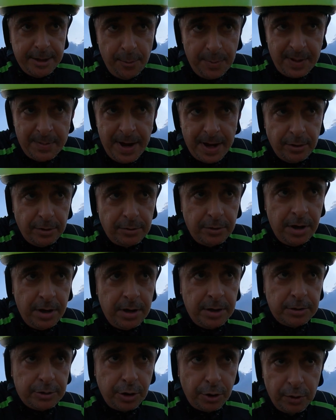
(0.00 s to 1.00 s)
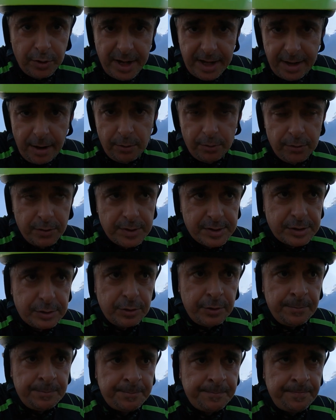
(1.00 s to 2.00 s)
E o primeiro truque que eu
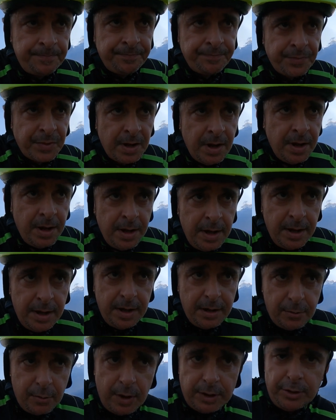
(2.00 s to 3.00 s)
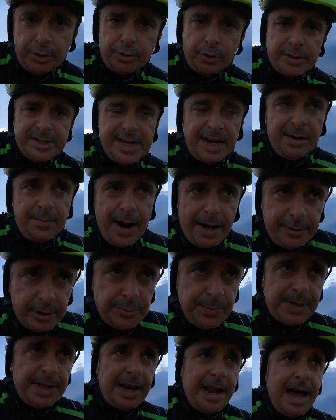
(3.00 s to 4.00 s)
uso quando eu estou desanimado
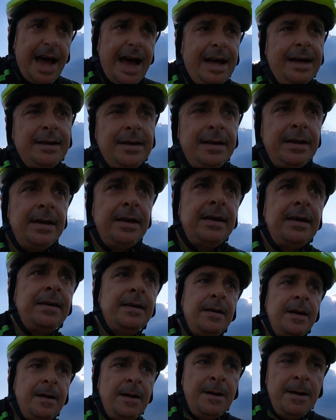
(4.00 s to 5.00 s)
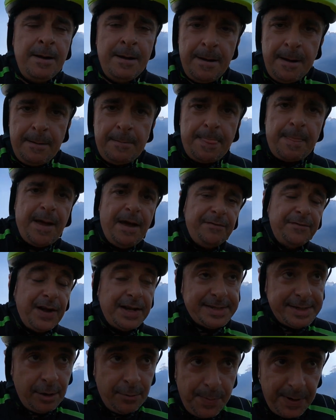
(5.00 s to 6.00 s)
de pedalar é
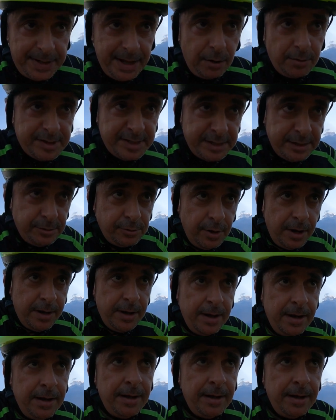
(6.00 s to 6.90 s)
fazer um pedalzinho.